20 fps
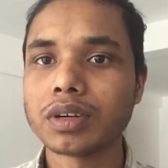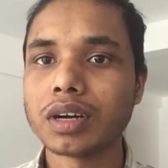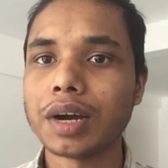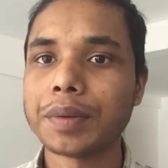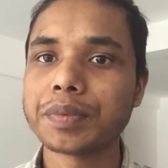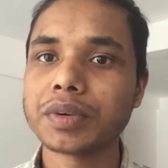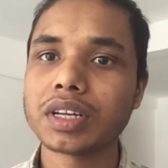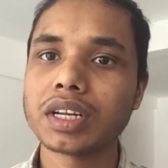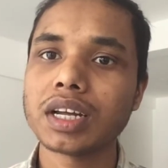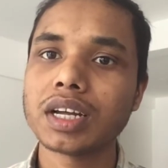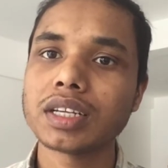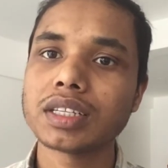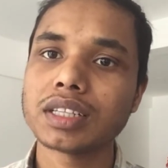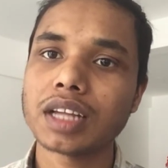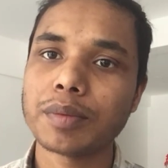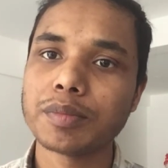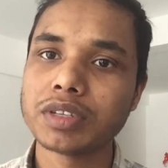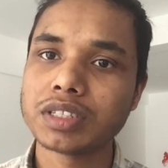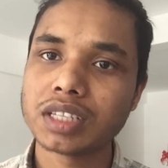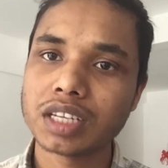আপনারা
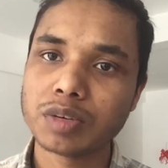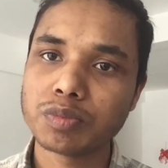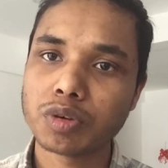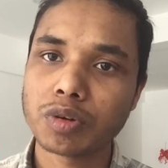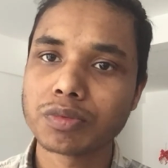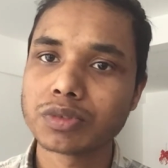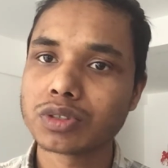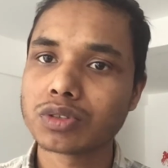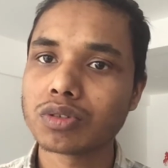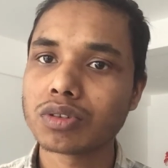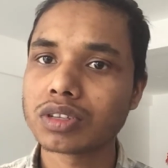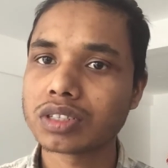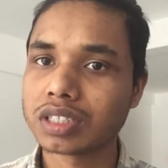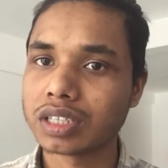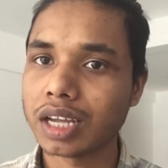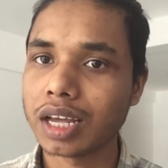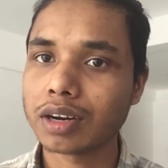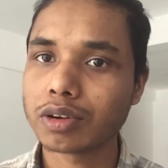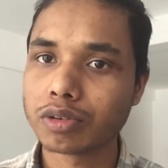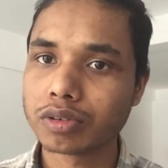আমি যে ইনফরমেশনগুলো
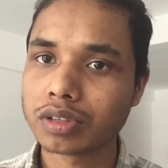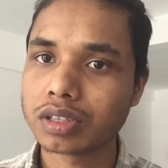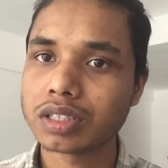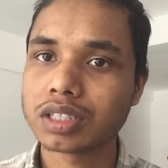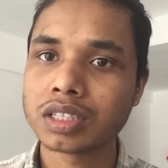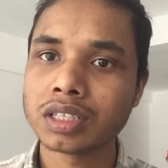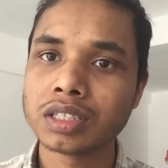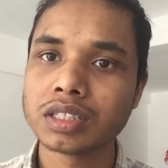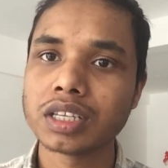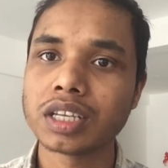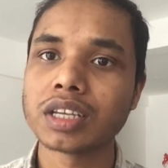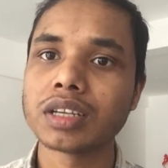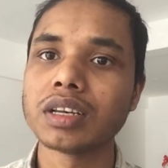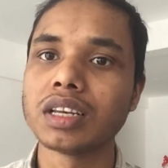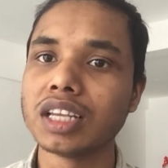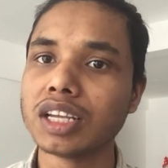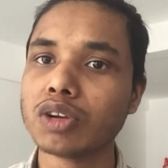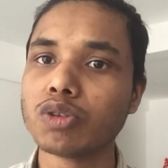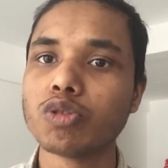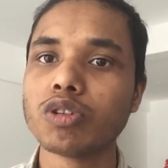শেয়ার করতেছি যে
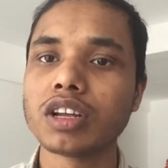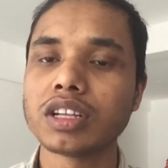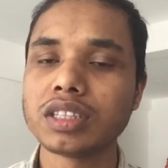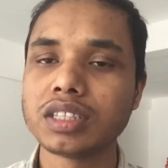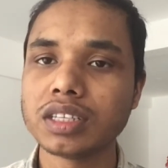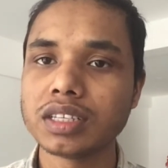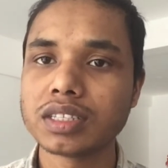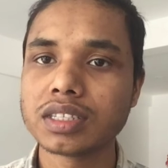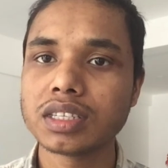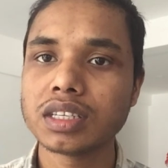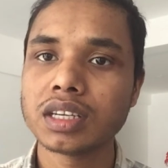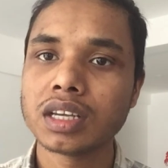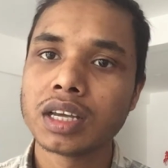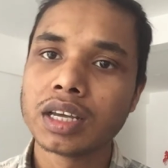লিঙ্কগুলো দিয়েছি